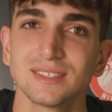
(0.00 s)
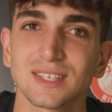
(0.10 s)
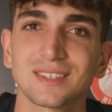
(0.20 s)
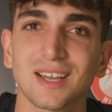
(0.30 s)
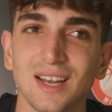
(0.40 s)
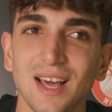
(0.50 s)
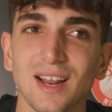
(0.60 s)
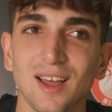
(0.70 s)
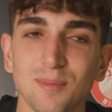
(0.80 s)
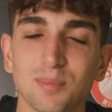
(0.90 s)
Santa
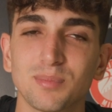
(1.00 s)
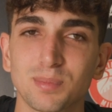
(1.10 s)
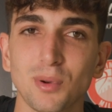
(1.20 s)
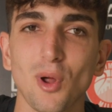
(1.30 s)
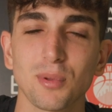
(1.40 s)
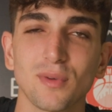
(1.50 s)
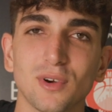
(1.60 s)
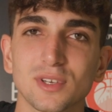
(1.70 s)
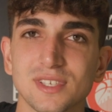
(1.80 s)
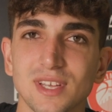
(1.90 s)
Clara proprio
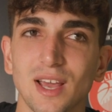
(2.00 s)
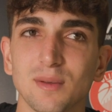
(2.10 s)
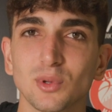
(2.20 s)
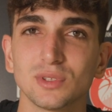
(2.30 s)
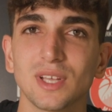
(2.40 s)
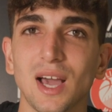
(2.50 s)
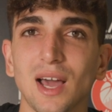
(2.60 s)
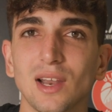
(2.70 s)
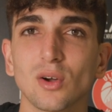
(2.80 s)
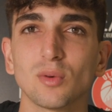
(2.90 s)
forse al
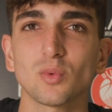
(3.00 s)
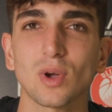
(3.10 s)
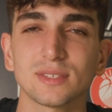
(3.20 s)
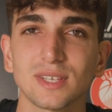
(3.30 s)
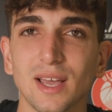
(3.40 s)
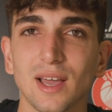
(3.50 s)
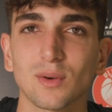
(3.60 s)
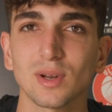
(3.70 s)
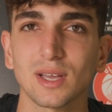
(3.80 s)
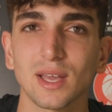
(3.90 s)
mondiale o comunque sai a
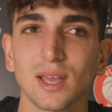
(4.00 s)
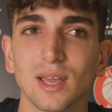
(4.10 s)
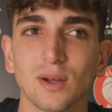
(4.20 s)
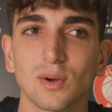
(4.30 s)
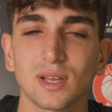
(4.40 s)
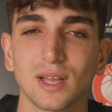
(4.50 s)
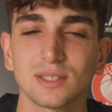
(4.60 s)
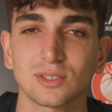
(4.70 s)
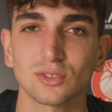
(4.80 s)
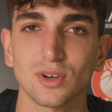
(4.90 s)
qualche, qualche,
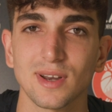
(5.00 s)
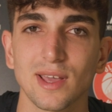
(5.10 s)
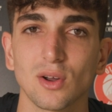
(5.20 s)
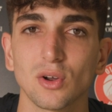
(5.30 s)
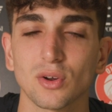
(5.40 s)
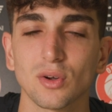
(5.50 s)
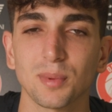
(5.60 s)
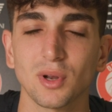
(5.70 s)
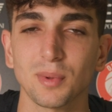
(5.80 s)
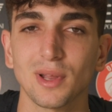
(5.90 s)
altro torneo loro
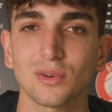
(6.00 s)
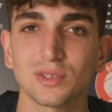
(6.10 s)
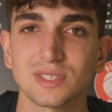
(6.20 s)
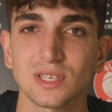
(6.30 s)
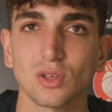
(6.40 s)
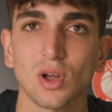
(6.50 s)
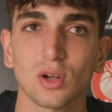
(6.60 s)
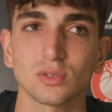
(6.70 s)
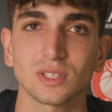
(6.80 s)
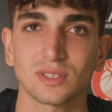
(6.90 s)
piano piano hanno iniziato
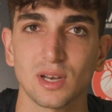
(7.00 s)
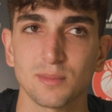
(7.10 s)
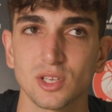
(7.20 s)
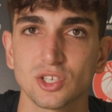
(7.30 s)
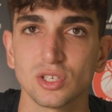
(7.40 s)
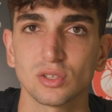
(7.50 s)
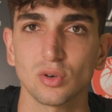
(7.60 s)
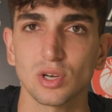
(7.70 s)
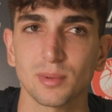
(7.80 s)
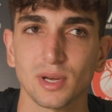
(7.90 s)
a contattare i miei
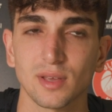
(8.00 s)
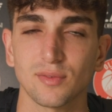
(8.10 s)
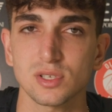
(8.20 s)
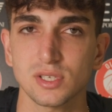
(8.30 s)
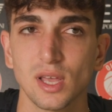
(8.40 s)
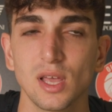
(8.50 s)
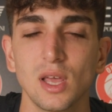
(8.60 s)
genitori perché forse